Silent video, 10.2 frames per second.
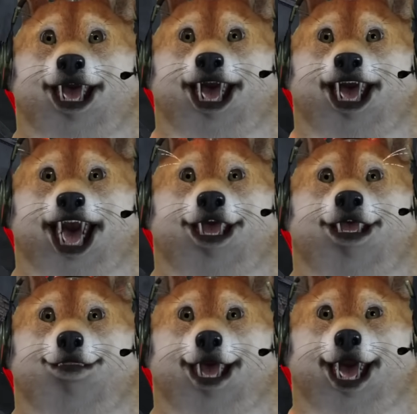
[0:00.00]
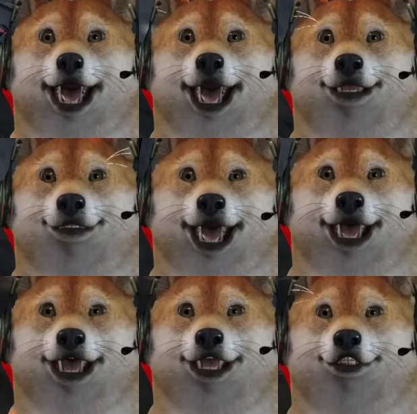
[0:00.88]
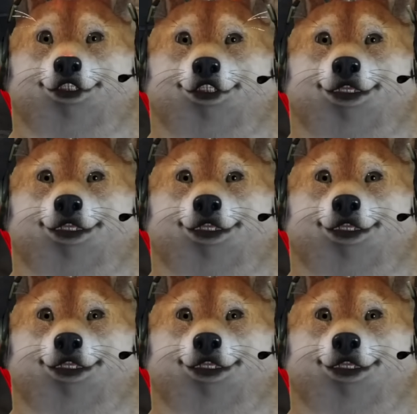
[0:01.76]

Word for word: Let's go Awas awas